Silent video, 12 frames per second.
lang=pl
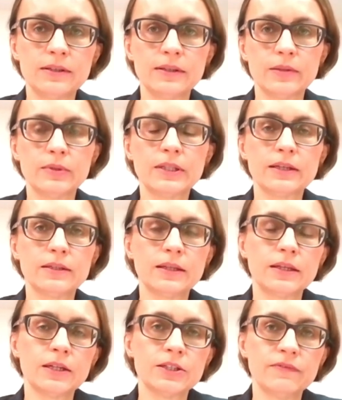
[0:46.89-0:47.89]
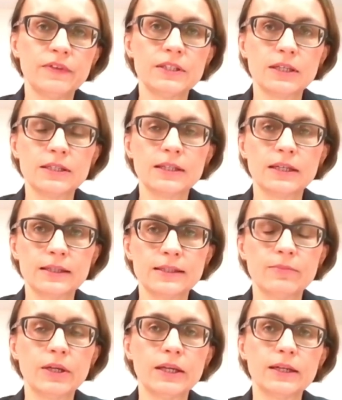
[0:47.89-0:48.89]
Jakby ta, ta nasza wiedza jest taka
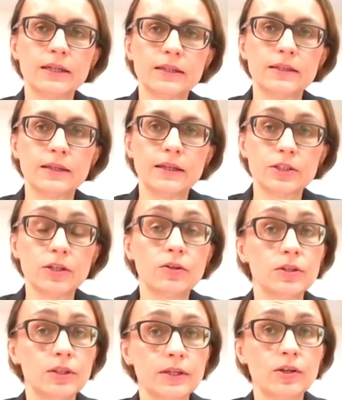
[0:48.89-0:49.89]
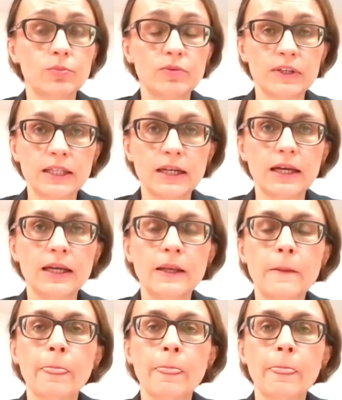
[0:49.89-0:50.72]
sama jak każdego innego obywatela.